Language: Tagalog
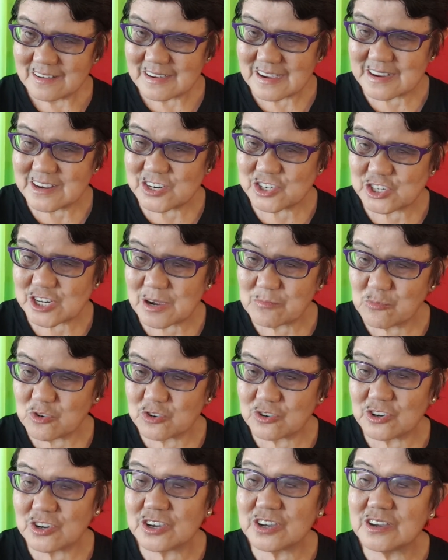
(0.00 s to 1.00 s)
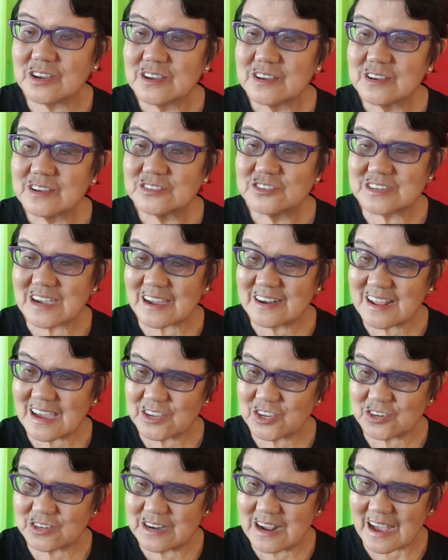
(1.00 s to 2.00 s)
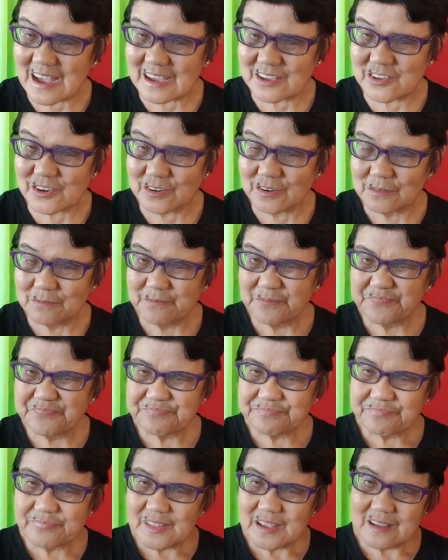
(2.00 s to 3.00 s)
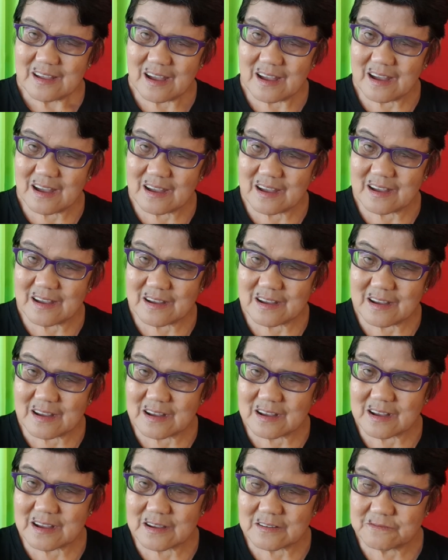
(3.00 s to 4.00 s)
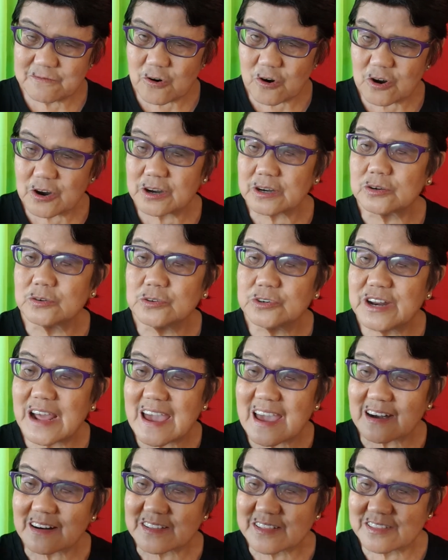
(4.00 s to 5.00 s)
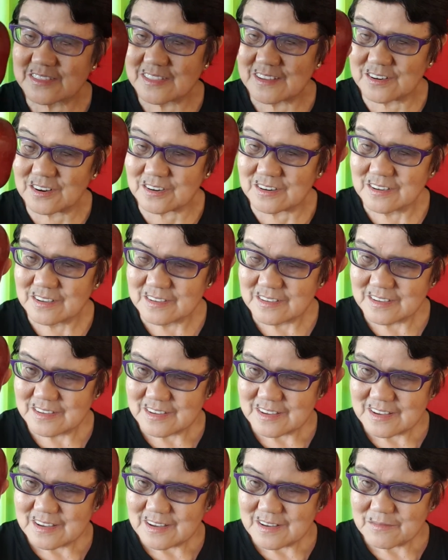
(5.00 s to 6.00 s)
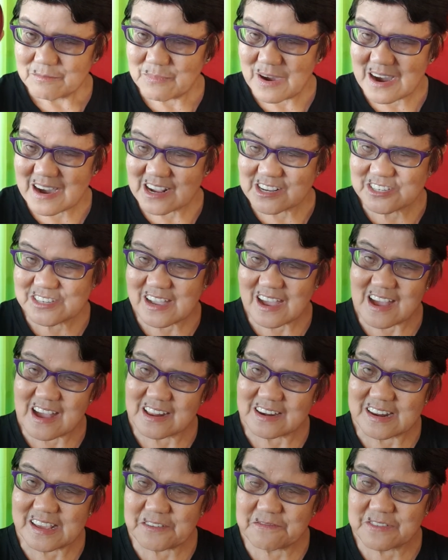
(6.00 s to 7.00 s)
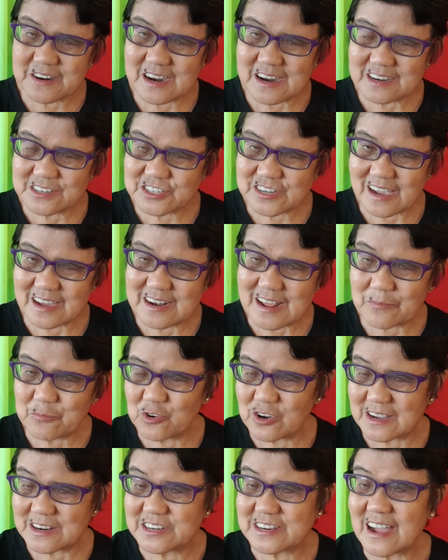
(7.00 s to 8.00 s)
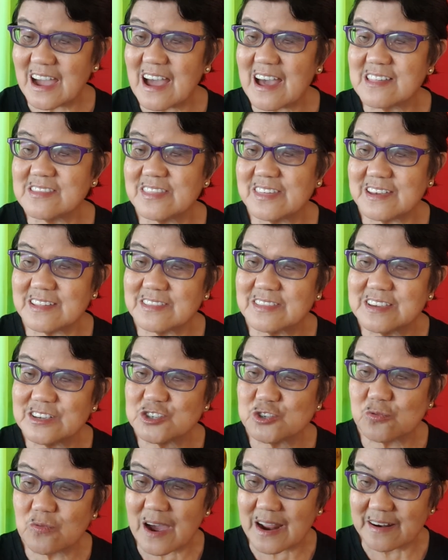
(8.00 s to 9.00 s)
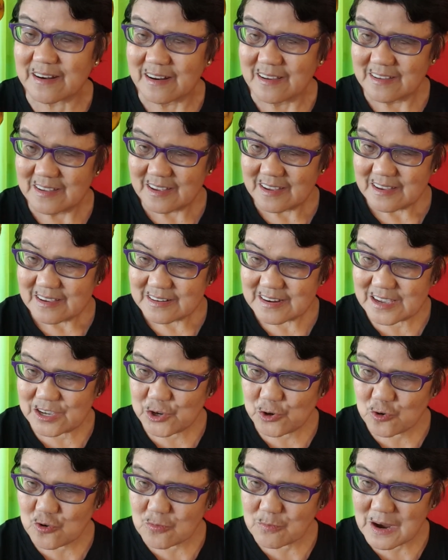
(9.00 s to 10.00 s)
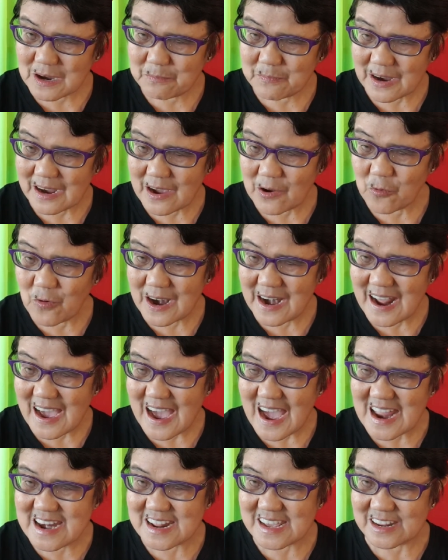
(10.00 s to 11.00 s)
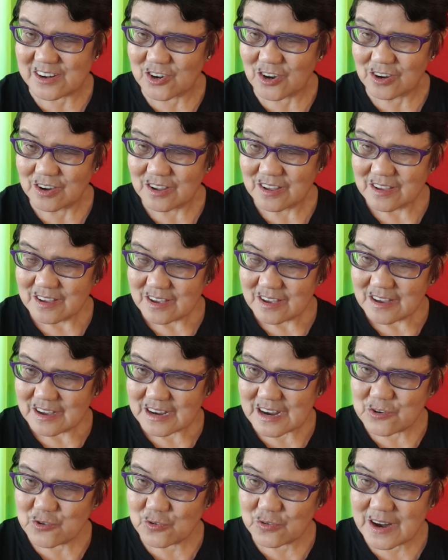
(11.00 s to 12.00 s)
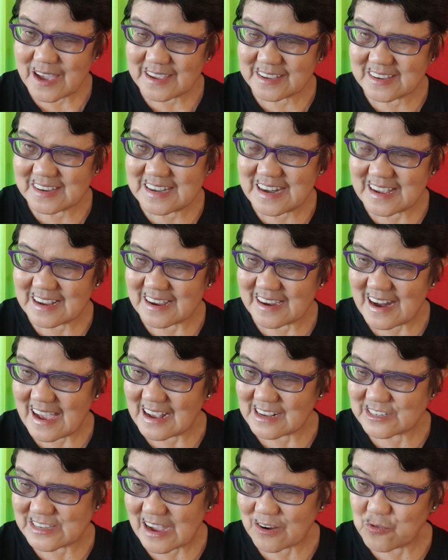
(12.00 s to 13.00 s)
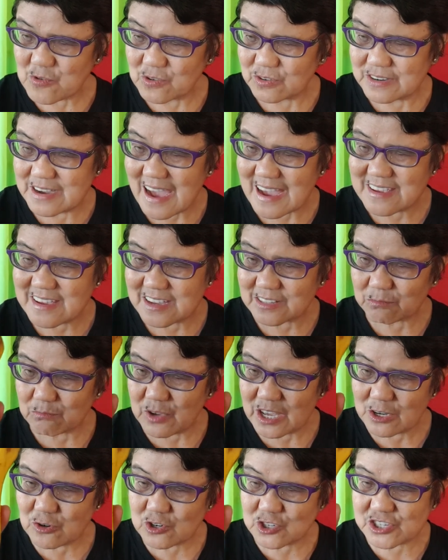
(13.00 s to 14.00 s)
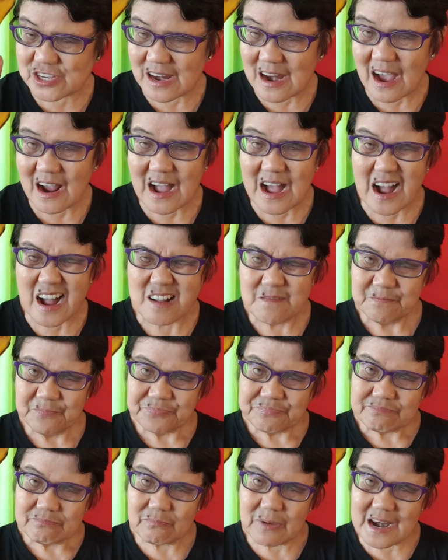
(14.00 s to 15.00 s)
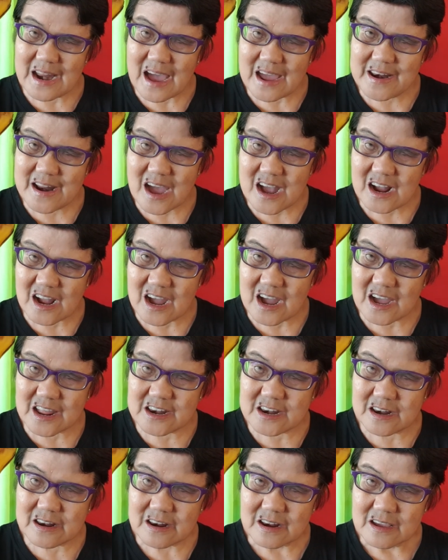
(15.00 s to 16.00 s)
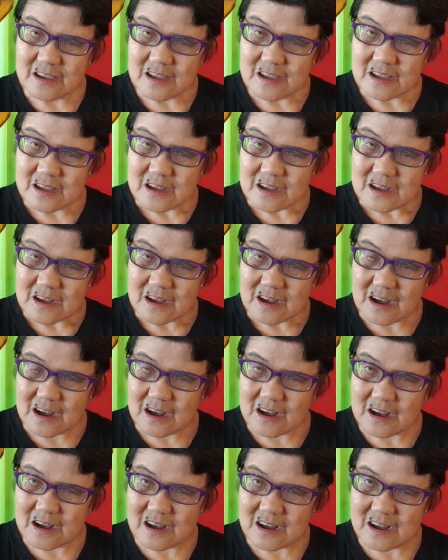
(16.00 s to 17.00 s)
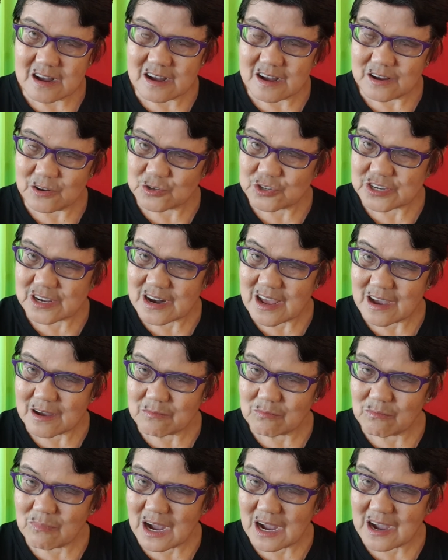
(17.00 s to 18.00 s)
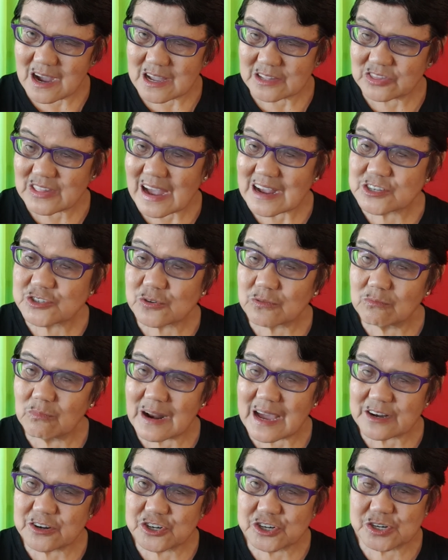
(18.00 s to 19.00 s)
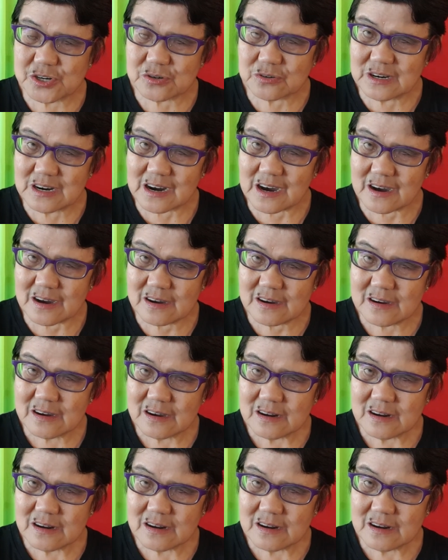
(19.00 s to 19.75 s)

Kani siya mo, oy, tsada yun kaayo uh, for good health, no? Para sa liver, tsada po na siya. And then this one, di ko magpakawalaan eh, no? Kanunay gini nga naa sa akong diet. Maingon sila nga, banana kan, uh, unsa na, makataas og blood sugar.